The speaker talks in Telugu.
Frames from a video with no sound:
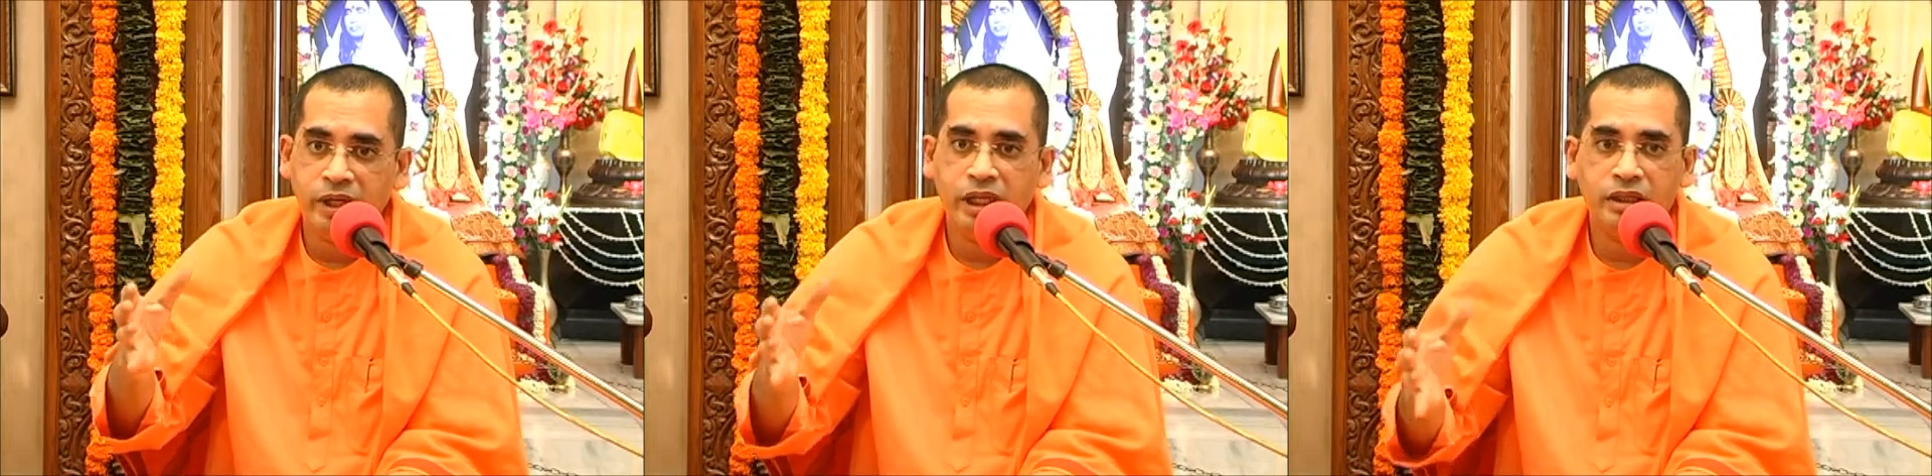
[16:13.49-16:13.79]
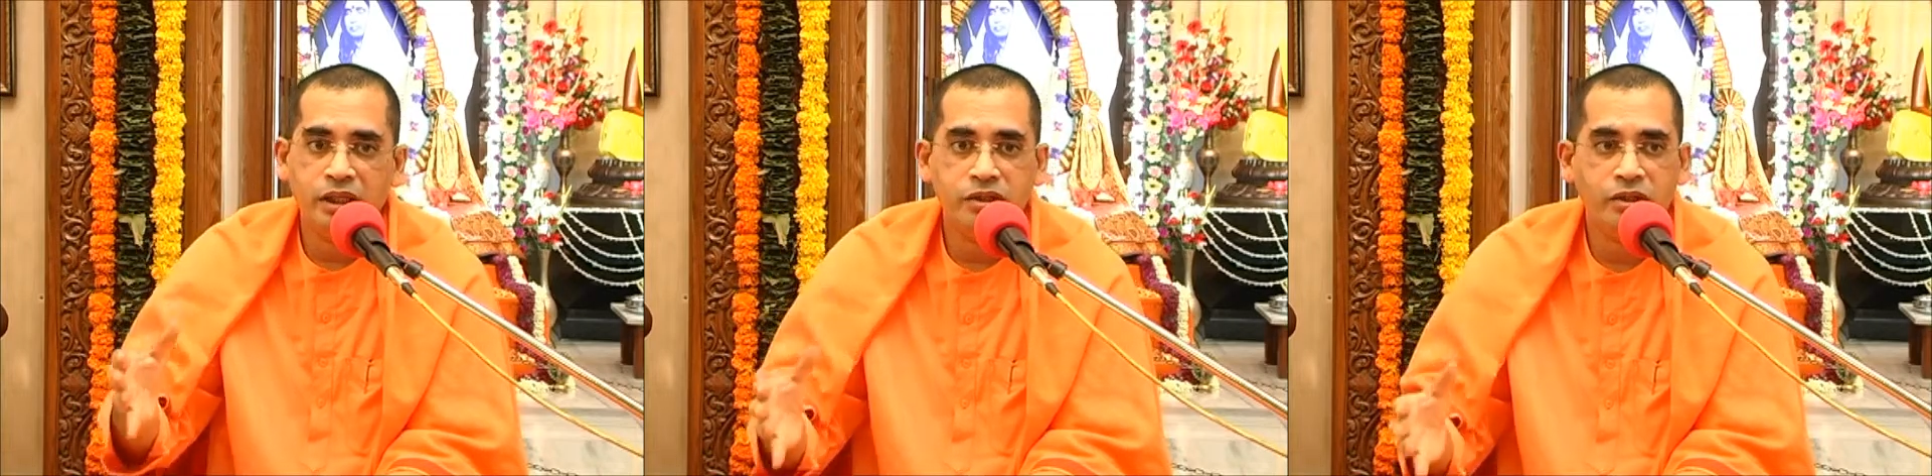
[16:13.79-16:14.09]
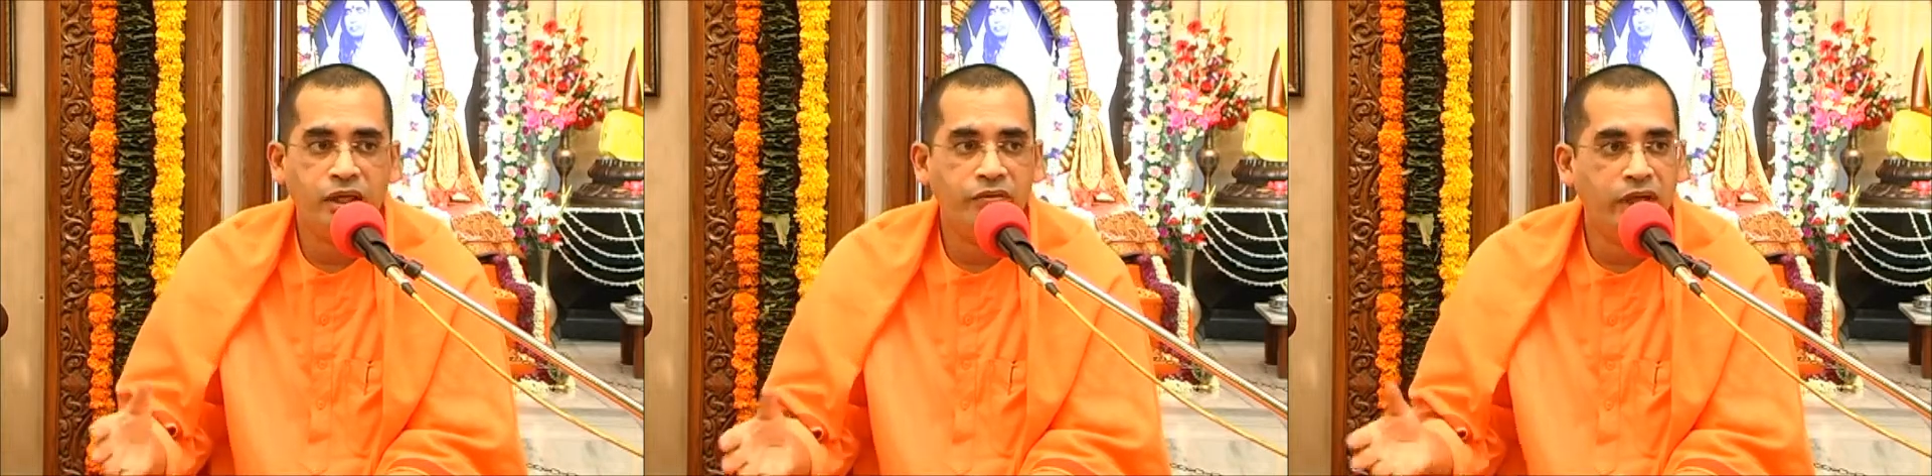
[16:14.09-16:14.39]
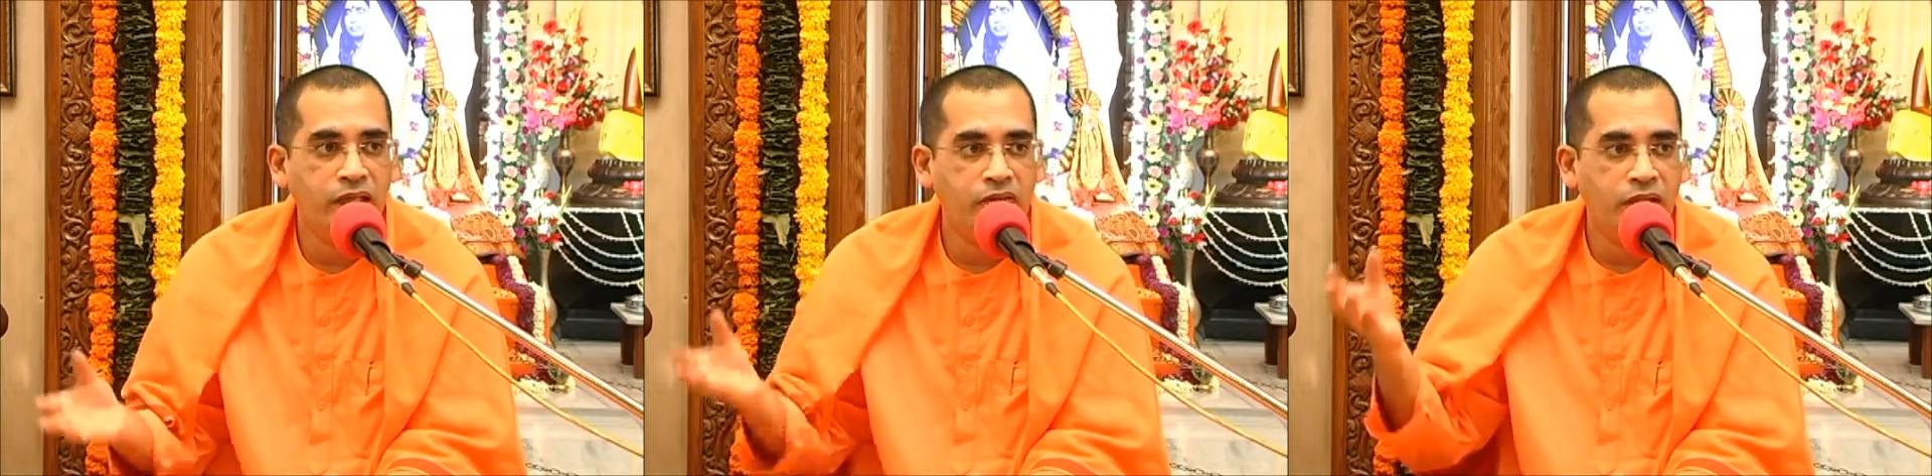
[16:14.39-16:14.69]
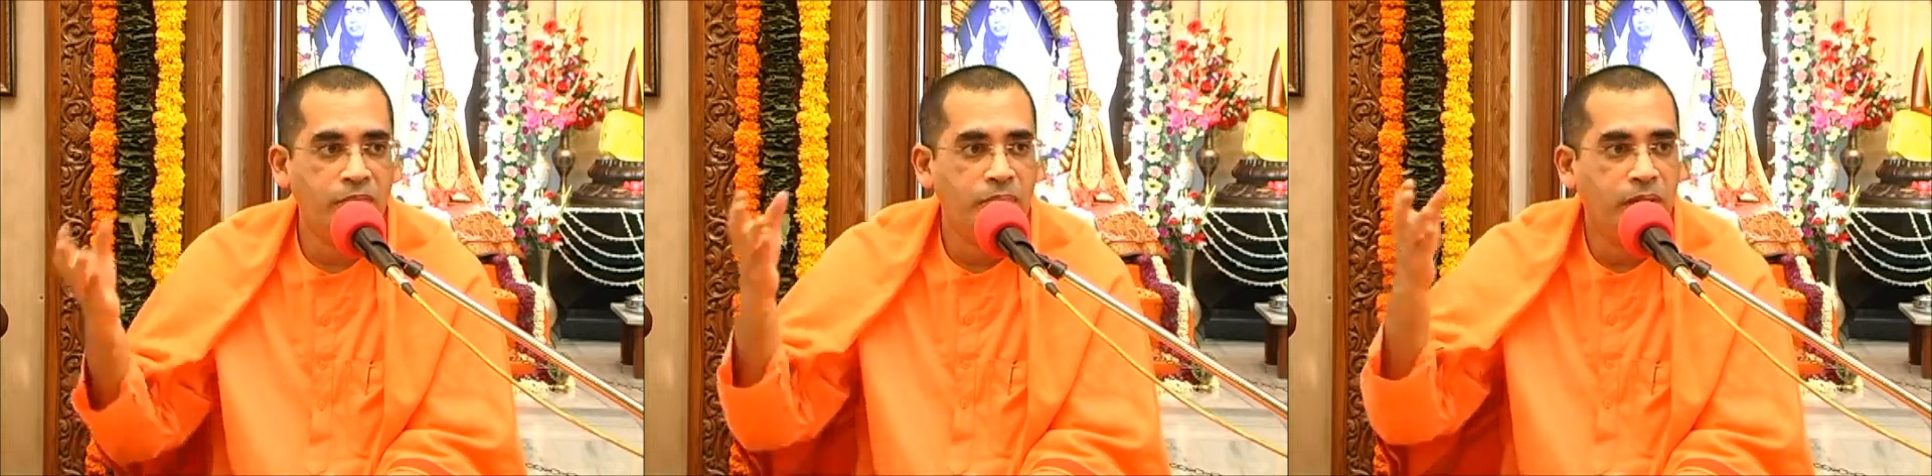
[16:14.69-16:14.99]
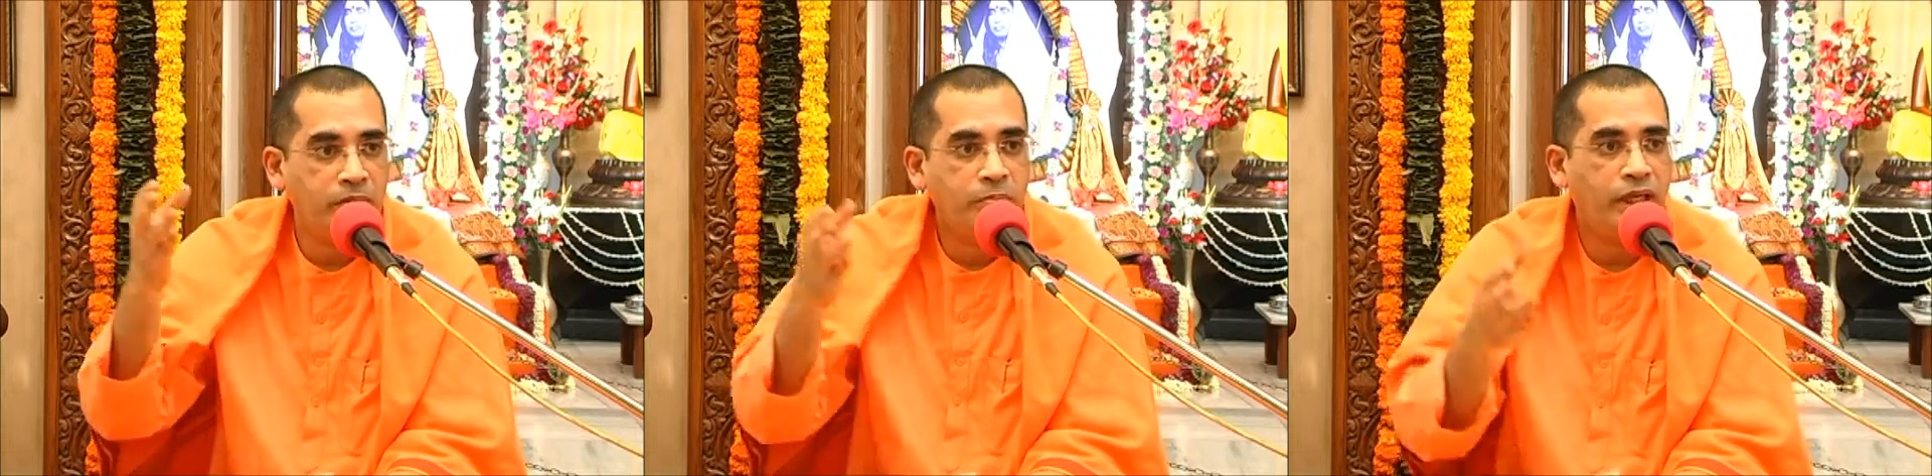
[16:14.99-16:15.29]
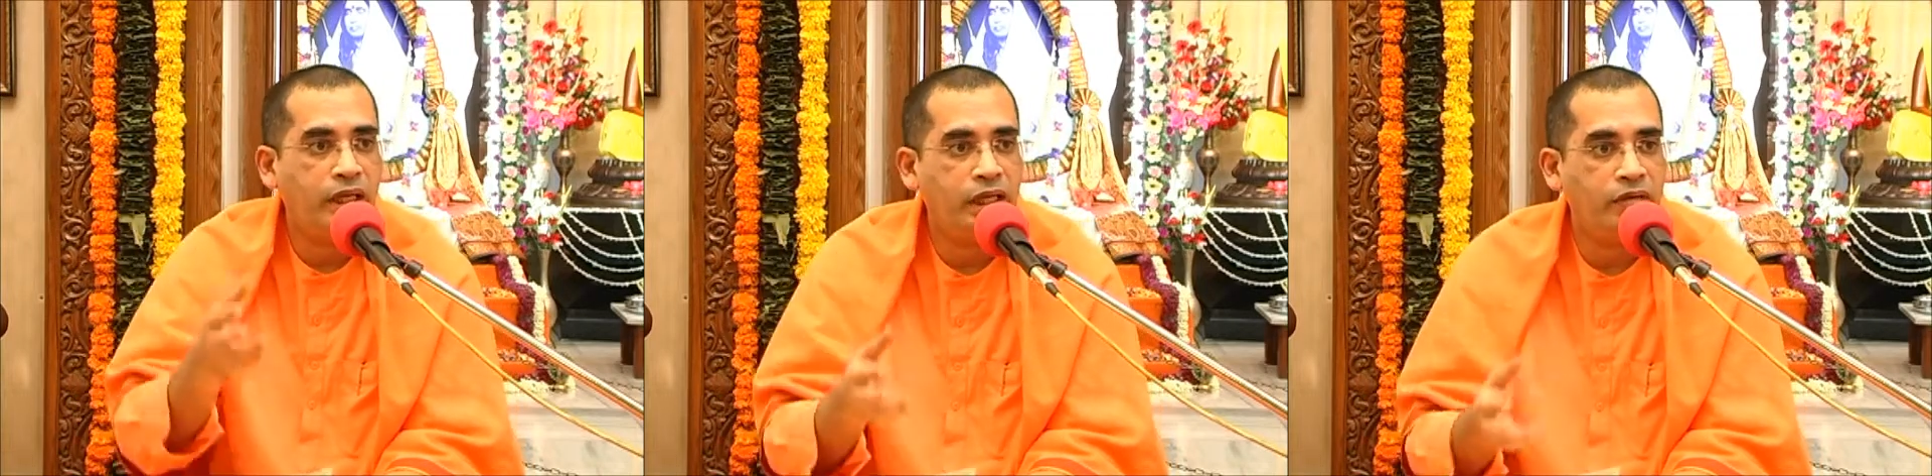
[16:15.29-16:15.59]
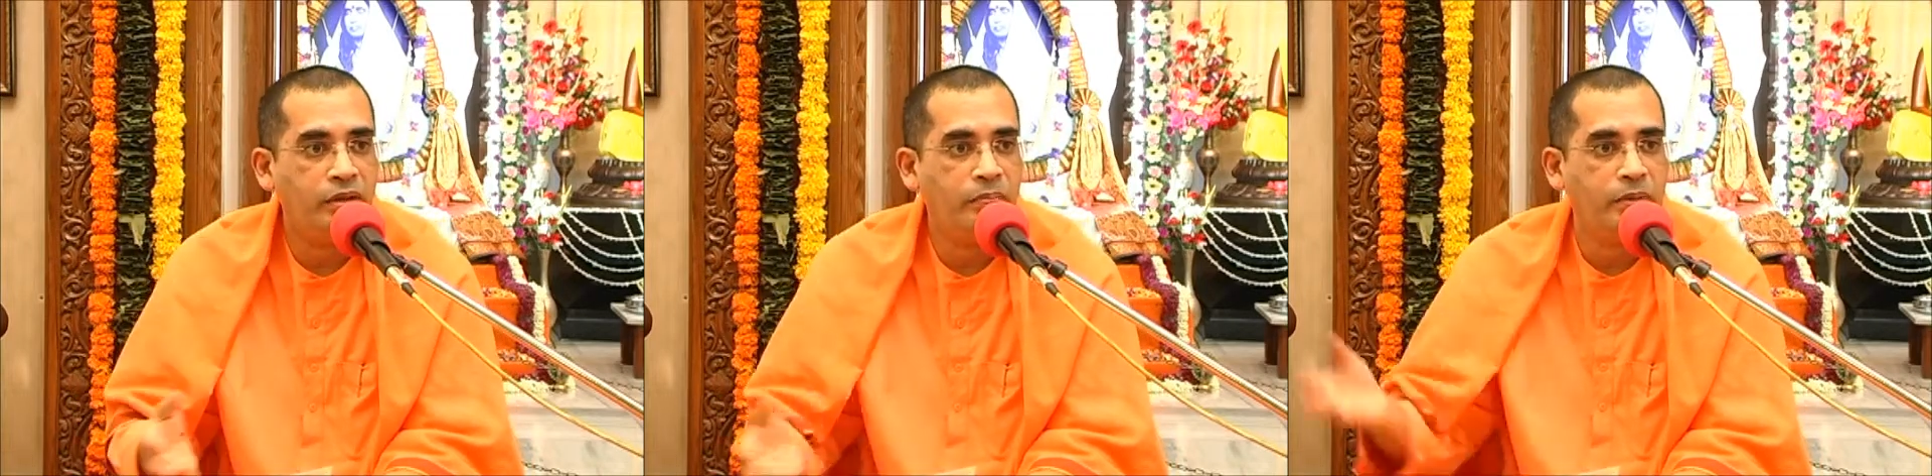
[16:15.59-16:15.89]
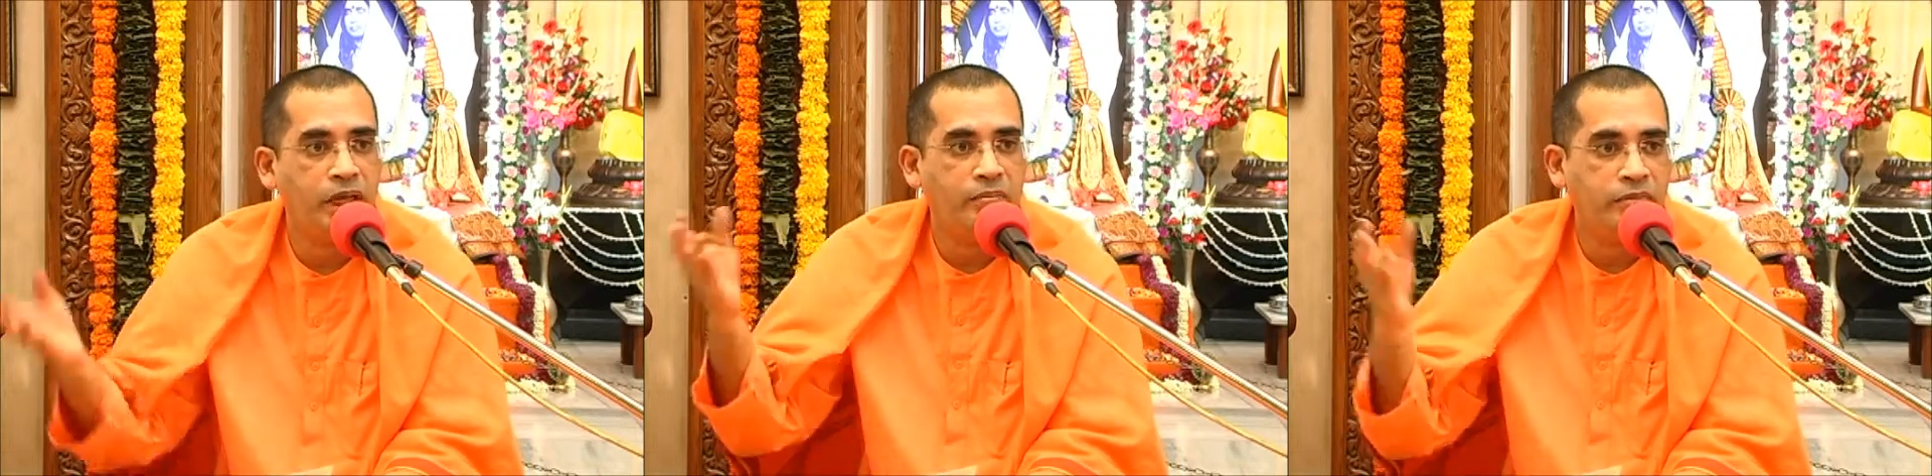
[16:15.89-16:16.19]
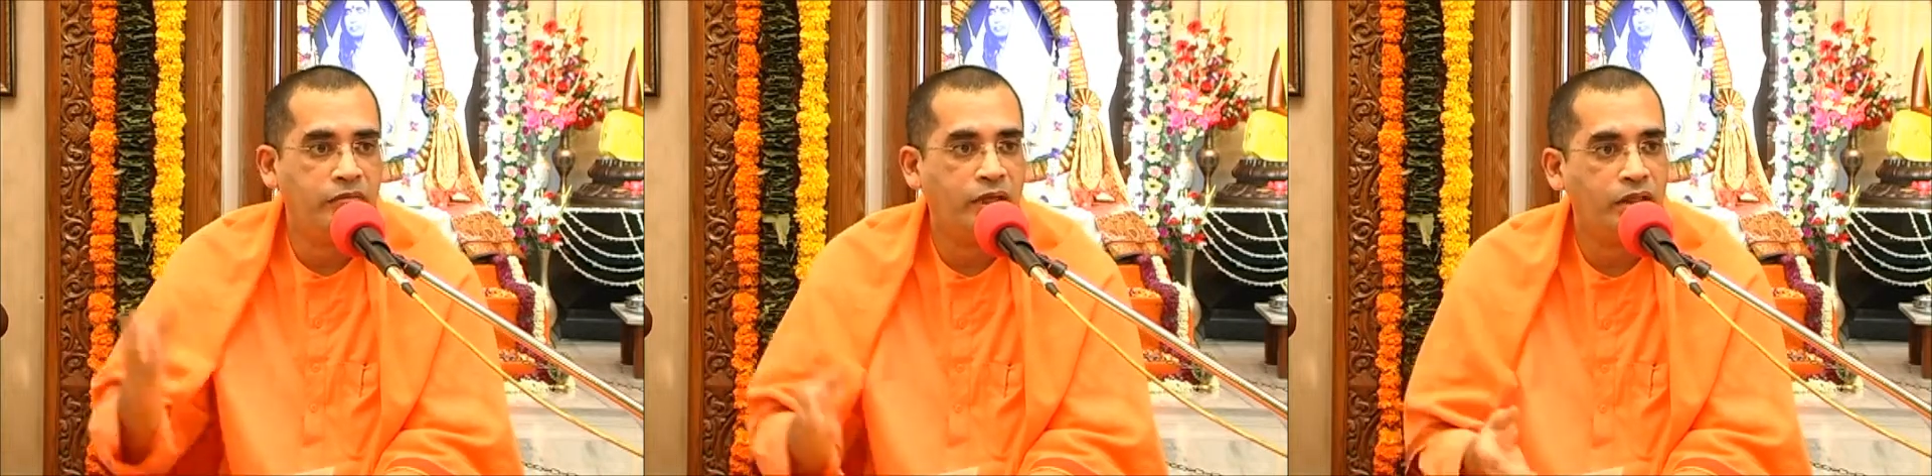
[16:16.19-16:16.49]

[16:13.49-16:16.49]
వేద ఋషుల వేద ఒక పరంపరాని ఆవిడ ప్రారంభి